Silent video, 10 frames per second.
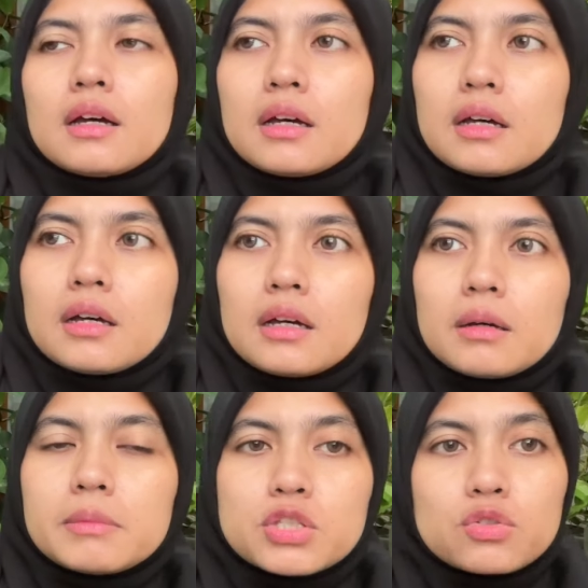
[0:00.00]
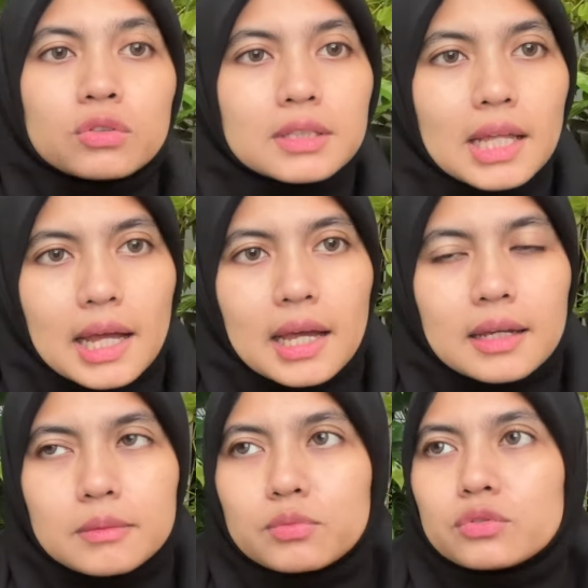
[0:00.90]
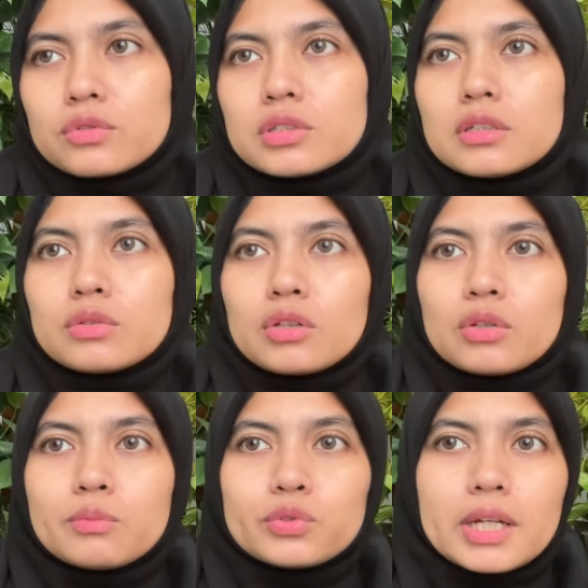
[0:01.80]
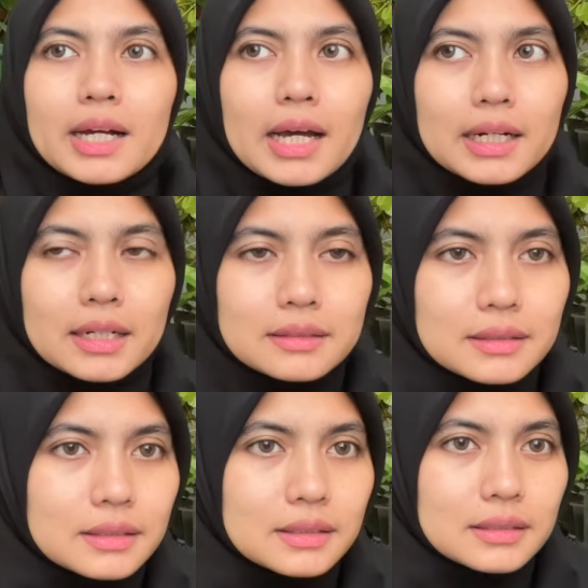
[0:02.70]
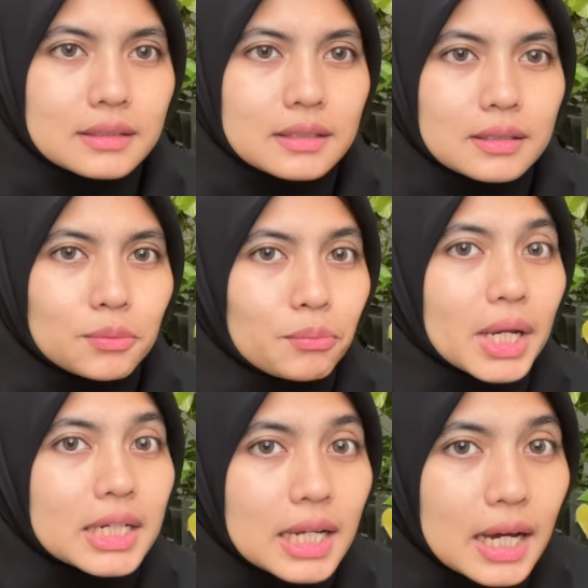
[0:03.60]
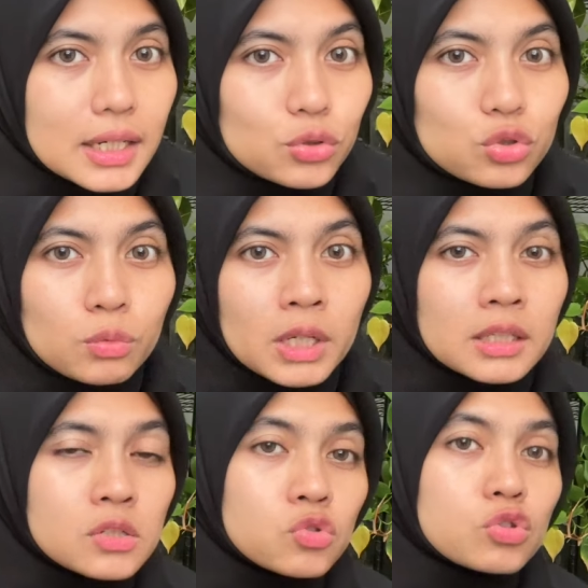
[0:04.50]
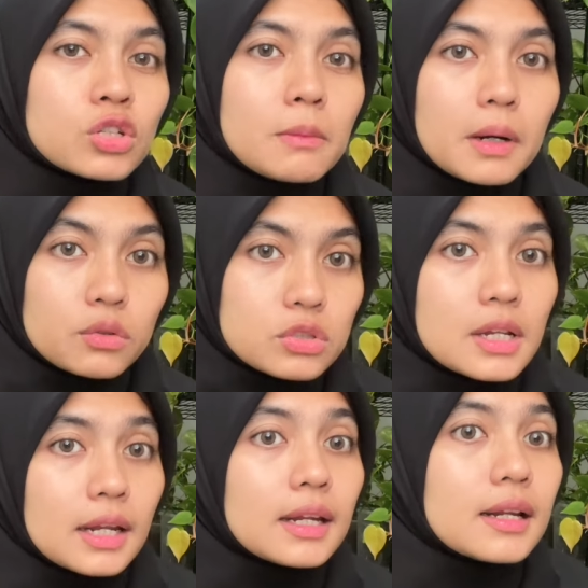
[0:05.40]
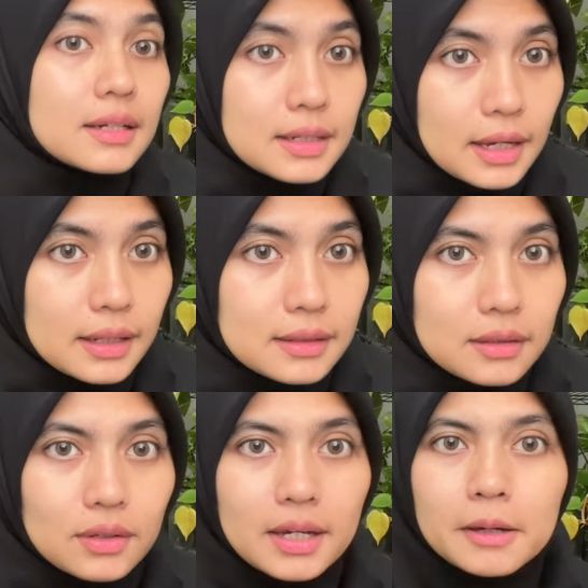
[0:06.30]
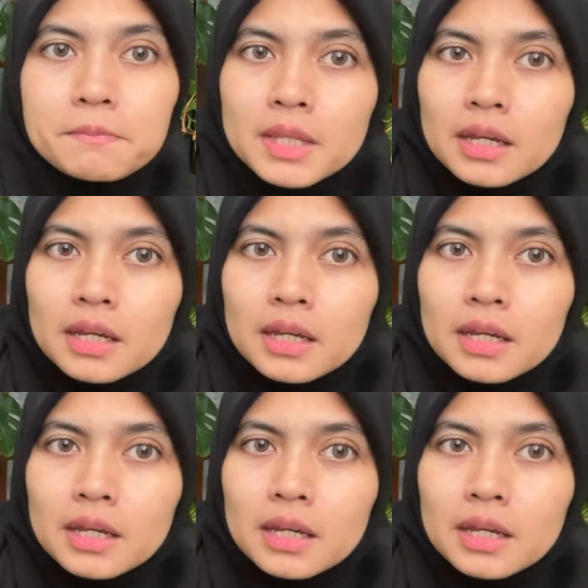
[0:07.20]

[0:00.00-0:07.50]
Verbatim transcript: uh, menjuntai butuh sesuatu yang punya karakter beda gitu supaya kita nyusunnya bagus dan enak dilihat gitu kayak